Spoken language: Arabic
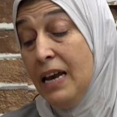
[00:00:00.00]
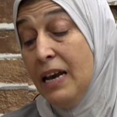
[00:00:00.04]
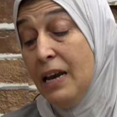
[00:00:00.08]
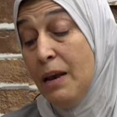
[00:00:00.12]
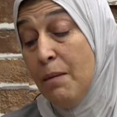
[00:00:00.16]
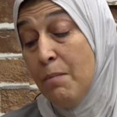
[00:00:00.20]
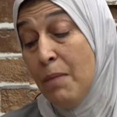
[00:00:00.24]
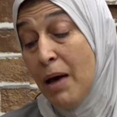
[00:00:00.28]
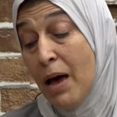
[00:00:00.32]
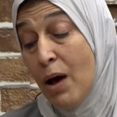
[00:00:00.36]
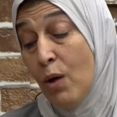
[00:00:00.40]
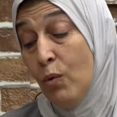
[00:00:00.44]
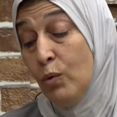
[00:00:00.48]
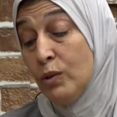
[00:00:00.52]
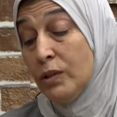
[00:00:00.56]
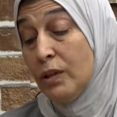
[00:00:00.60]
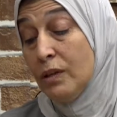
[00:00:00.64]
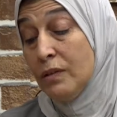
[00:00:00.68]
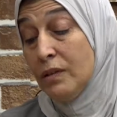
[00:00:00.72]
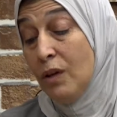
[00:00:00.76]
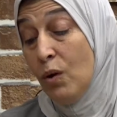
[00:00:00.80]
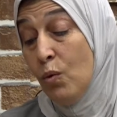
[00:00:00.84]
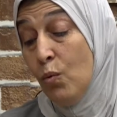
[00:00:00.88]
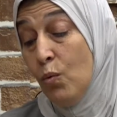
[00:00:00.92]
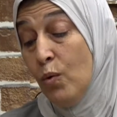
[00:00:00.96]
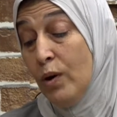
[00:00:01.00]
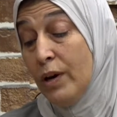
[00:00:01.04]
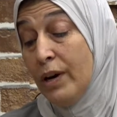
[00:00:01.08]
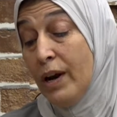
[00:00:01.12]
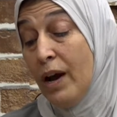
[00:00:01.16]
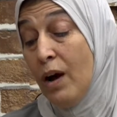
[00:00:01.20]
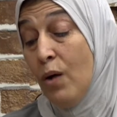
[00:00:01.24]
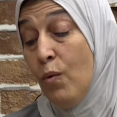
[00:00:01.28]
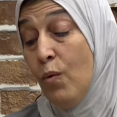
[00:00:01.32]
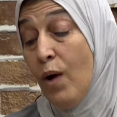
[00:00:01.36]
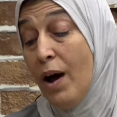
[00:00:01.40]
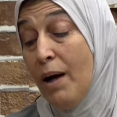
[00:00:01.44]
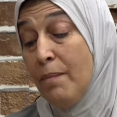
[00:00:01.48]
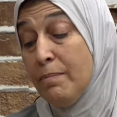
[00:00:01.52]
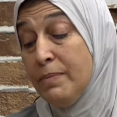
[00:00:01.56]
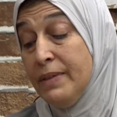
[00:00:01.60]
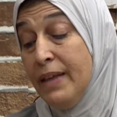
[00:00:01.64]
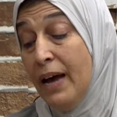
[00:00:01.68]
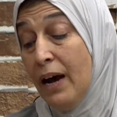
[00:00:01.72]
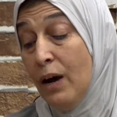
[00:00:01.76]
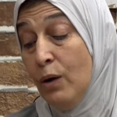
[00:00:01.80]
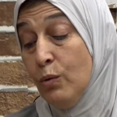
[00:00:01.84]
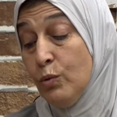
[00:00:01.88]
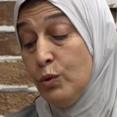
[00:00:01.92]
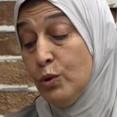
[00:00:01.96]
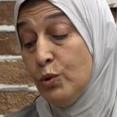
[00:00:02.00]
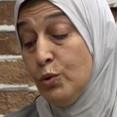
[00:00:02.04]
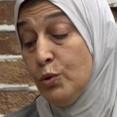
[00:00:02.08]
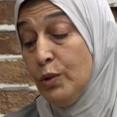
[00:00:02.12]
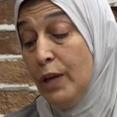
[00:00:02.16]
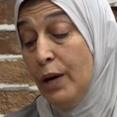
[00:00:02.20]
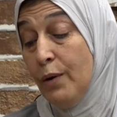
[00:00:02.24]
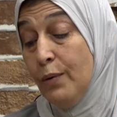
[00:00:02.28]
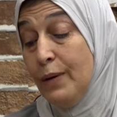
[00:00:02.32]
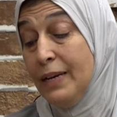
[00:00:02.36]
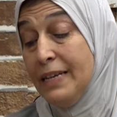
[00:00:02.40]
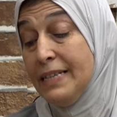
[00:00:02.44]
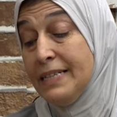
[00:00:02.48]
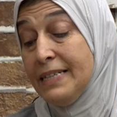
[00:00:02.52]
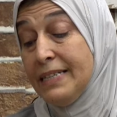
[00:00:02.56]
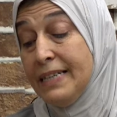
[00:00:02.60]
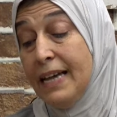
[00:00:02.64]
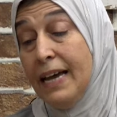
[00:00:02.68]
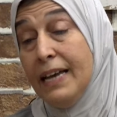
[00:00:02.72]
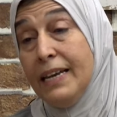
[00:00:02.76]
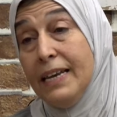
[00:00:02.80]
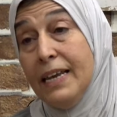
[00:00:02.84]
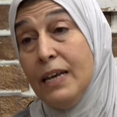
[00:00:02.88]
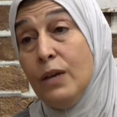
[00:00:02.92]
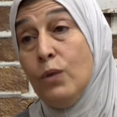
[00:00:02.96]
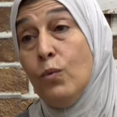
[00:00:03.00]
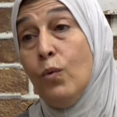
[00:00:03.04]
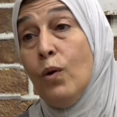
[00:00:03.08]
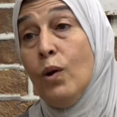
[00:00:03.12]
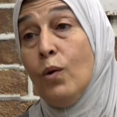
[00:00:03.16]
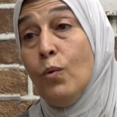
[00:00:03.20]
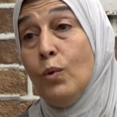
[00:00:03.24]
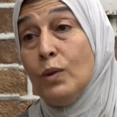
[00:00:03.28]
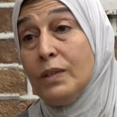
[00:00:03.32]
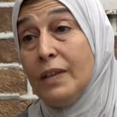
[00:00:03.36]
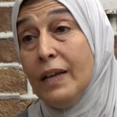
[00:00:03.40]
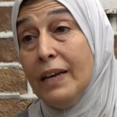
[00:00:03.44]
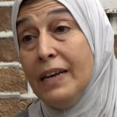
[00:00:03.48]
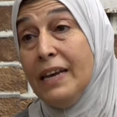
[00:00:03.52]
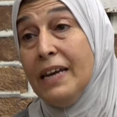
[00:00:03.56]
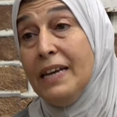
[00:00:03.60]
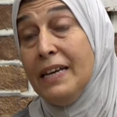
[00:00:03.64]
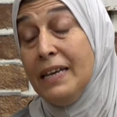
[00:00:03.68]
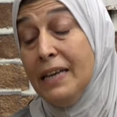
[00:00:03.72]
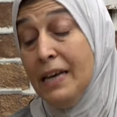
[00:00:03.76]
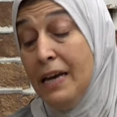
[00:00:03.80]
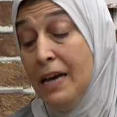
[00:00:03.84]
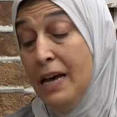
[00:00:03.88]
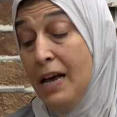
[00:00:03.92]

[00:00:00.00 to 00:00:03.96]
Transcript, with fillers: نما وتطور وأبدع وجوده الإنساني والوطني